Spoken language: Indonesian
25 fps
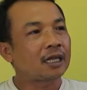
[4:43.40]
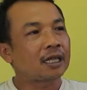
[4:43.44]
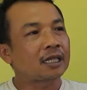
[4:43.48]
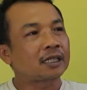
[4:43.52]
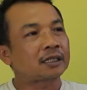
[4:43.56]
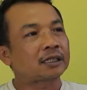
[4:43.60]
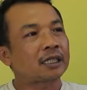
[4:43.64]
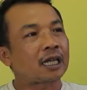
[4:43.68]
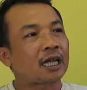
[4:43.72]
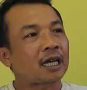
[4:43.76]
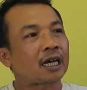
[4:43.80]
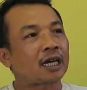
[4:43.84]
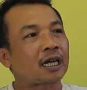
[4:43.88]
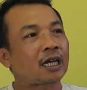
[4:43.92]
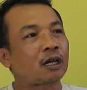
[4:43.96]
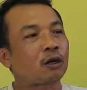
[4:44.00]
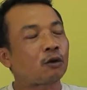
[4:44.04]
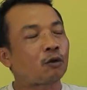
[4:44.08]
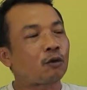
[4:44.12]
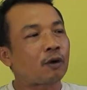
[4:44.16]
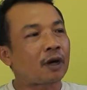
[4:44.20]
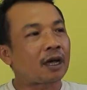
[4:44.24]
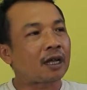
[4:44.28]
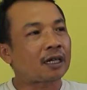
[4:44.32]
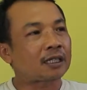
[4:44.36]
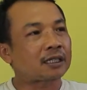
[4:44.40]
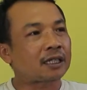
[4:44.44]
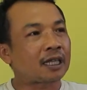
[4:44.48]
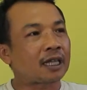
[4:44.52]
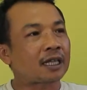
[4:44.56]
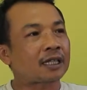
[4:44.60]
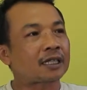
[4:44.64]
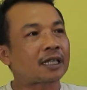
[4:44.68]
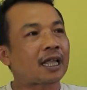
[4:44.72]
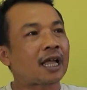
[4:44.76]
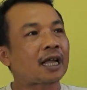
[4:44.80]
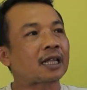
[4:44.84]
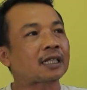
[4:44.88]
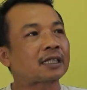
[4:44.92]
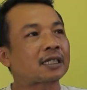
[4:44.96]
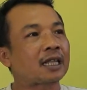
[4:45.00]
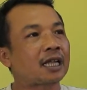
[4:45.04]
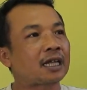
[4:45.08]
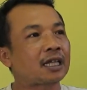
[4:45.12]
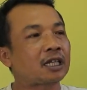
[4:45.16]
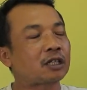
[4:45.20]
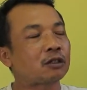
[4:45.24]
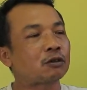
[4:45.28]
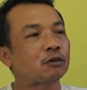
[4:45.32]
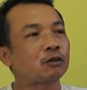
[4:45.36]
saya keluar saya
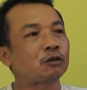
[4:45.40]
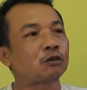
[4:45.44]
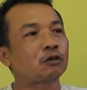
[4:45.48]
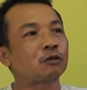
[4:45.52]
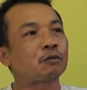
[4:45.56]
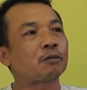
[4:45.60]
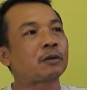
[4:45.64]
tantang itu untuk